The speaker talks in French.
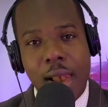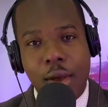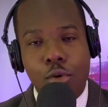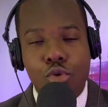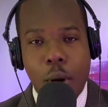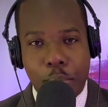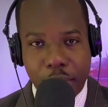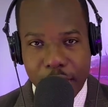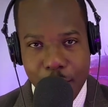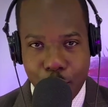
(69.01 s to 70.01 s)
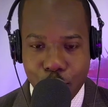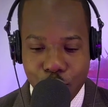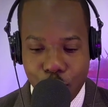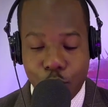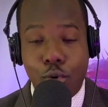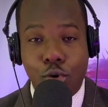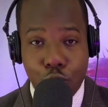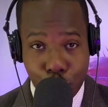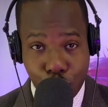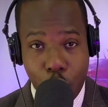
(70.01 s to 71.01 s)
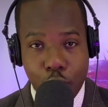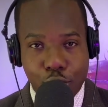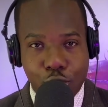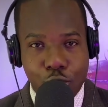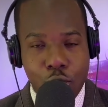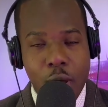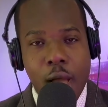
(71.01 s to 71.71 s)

que tu vas prier pour nous, pour que de jour en jour,